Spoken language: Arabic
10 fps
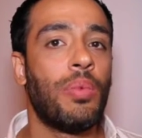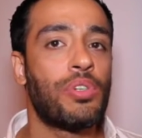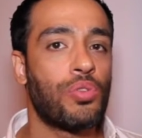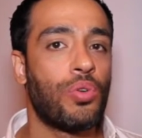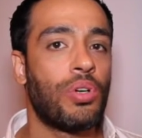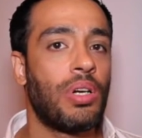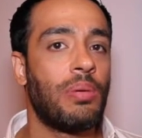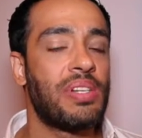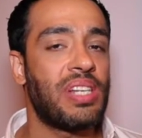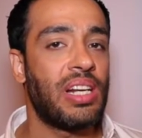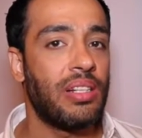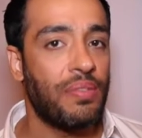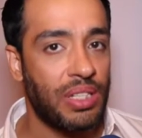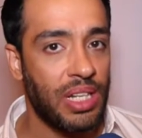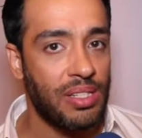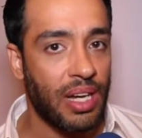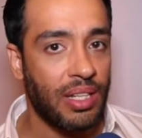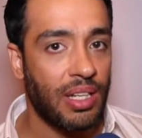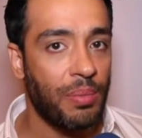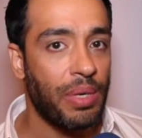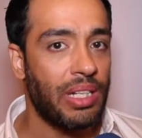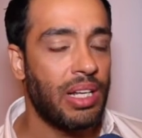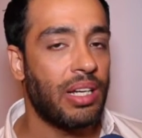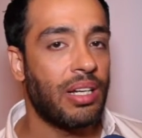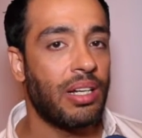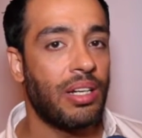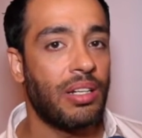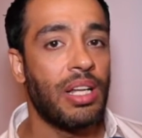بشكر مثلا الفنان سعيد كمال ده